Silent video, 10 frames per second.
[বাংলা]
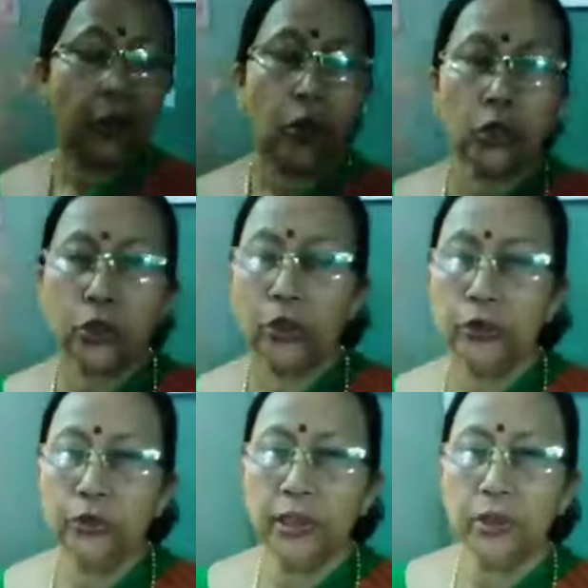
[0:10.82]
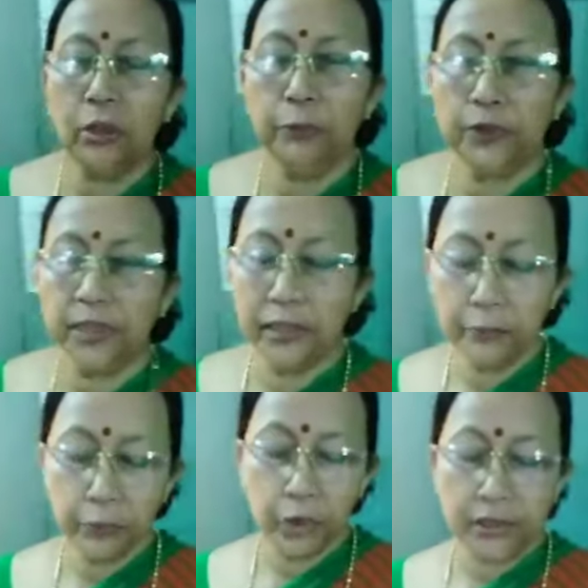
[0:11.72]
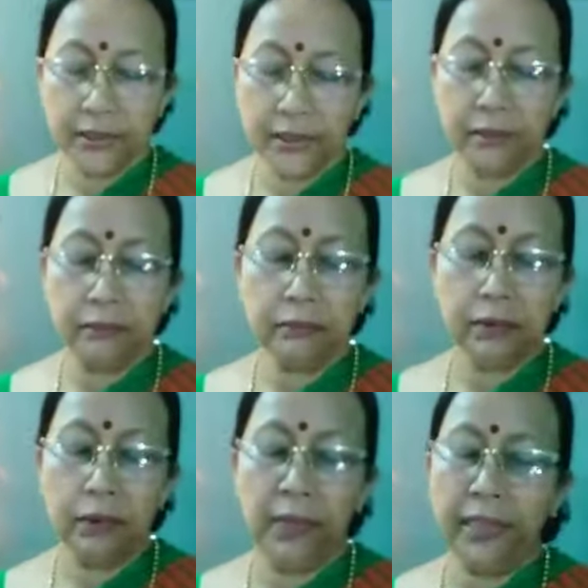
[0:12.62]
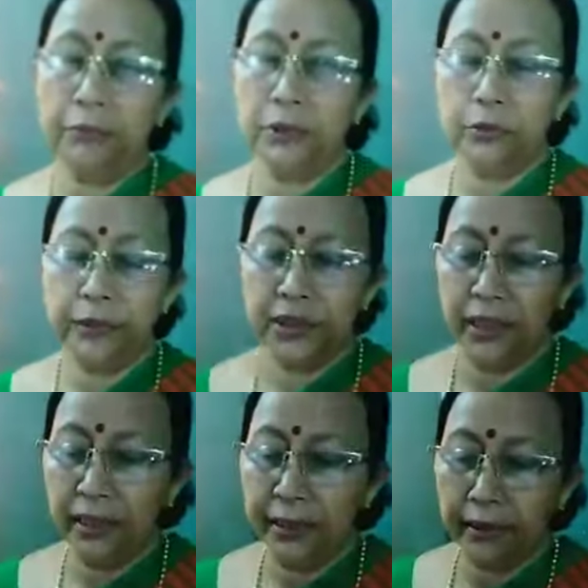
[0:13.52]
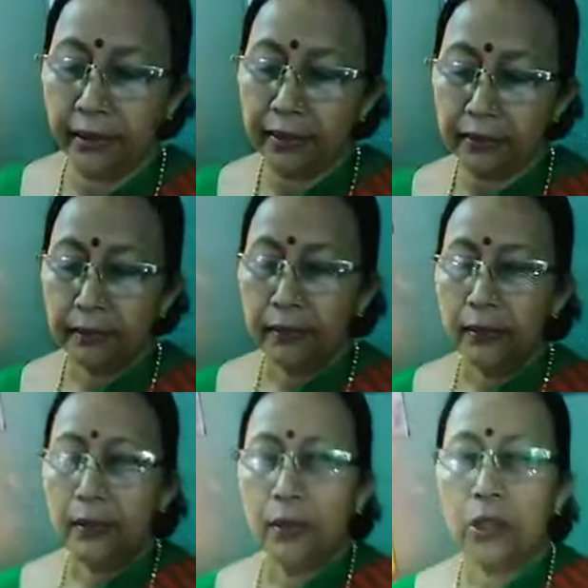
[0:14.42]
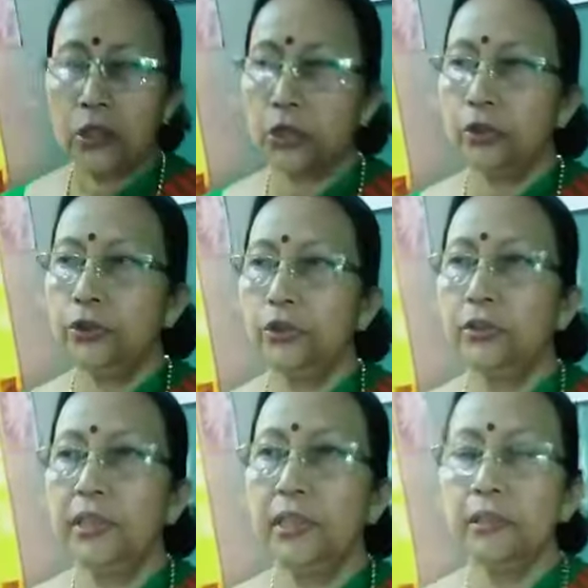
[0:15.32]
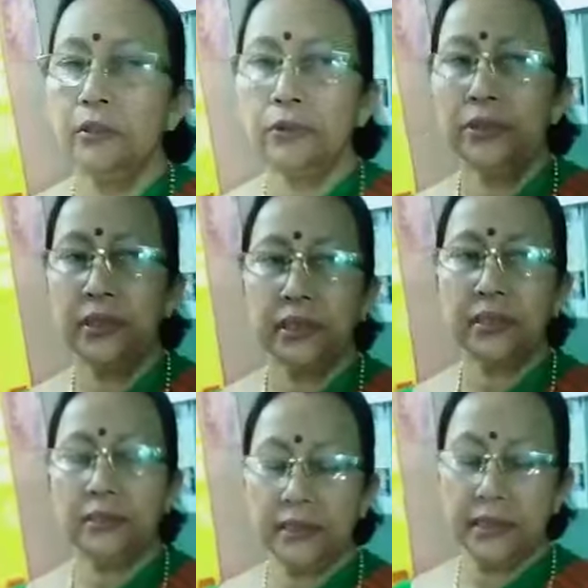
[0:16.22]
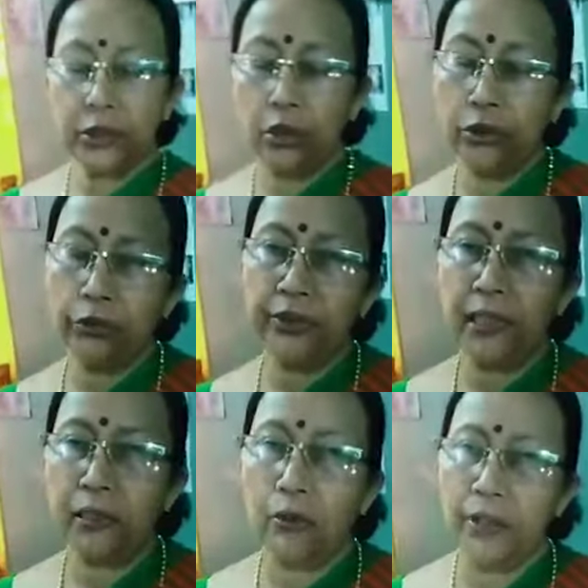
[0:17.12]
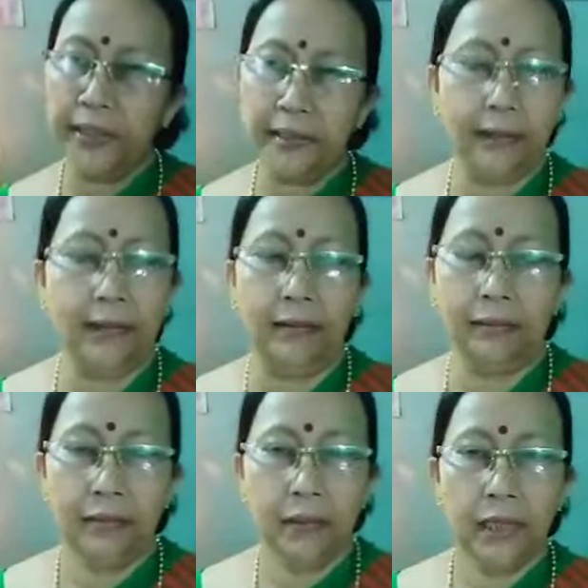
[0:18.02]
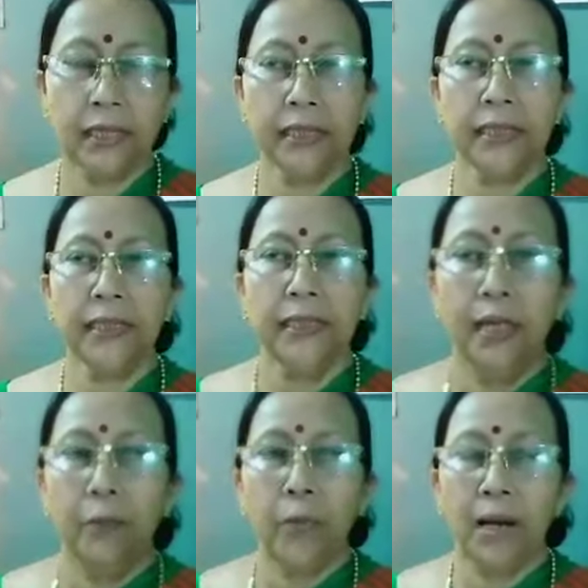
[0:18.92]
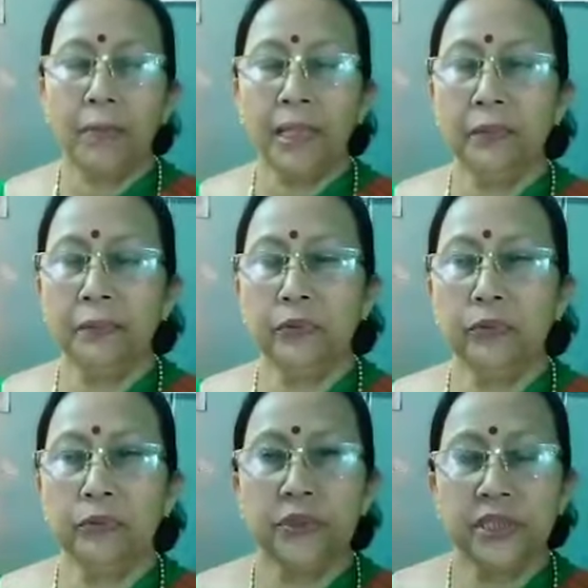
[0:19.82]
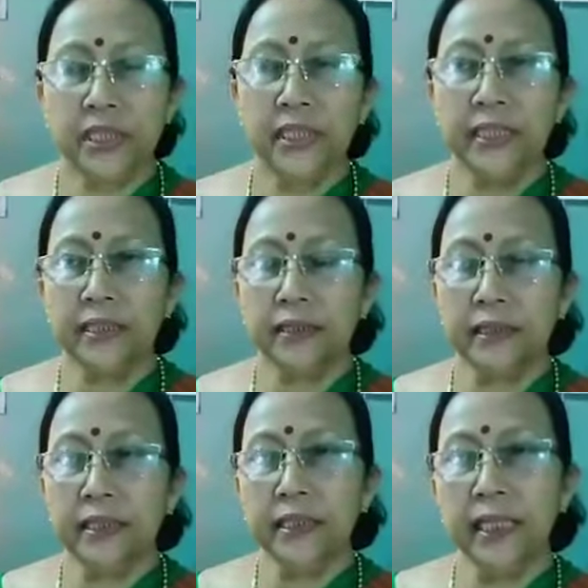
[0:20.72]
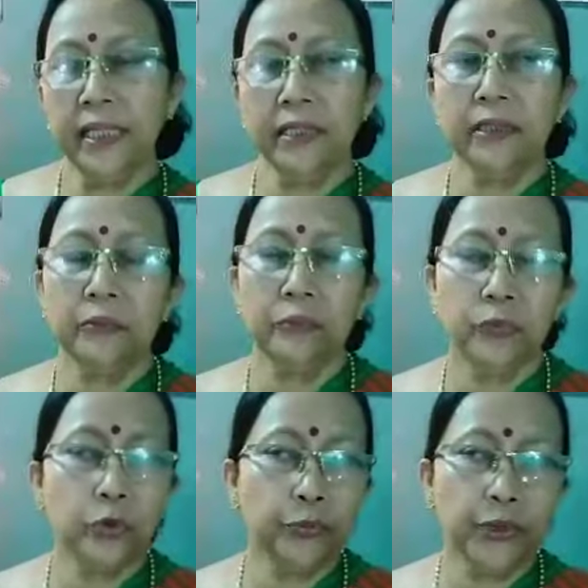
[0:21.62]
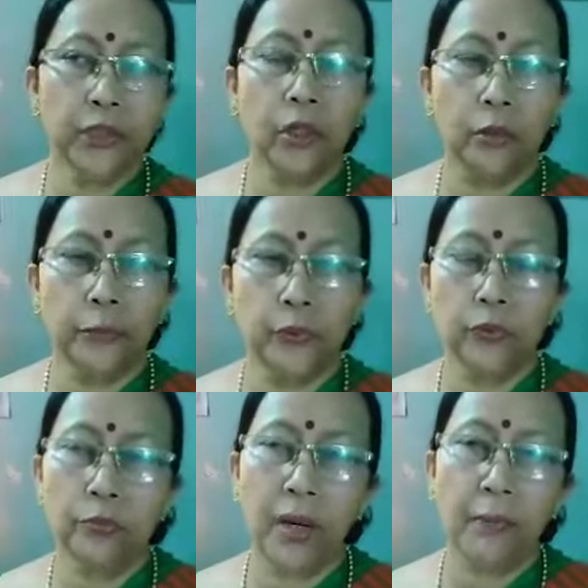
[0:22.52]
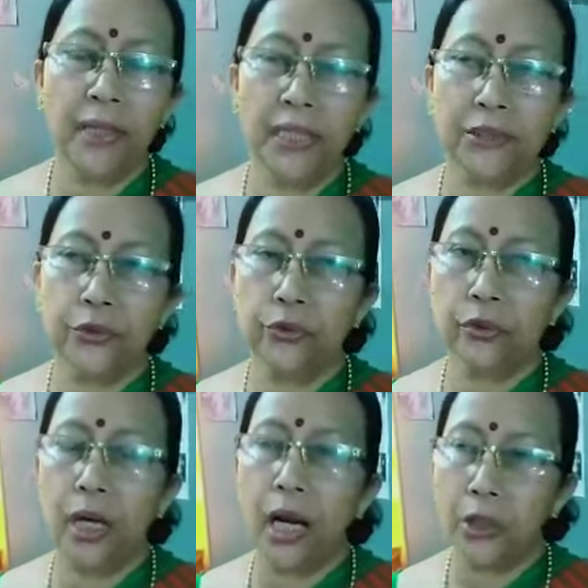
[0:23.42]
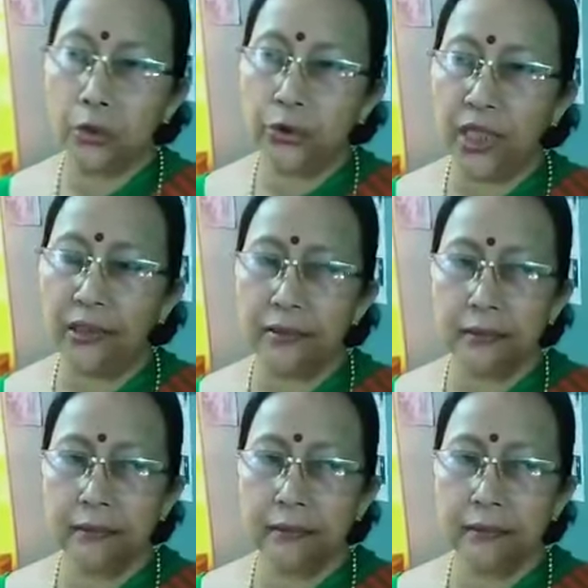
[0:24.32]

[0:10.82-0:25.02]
অসহযোগী গল্পটা পড়াচ্ছি মানিক বন্দ্যোপাধ্যায়ের লেখা অসহযোগী হচ্ছে যে সহযোগিতা করে না এখানে বাবা এবং ছেলেকে নিয়েই পুরোপুরি গল্প বাবা একজন আড়তদার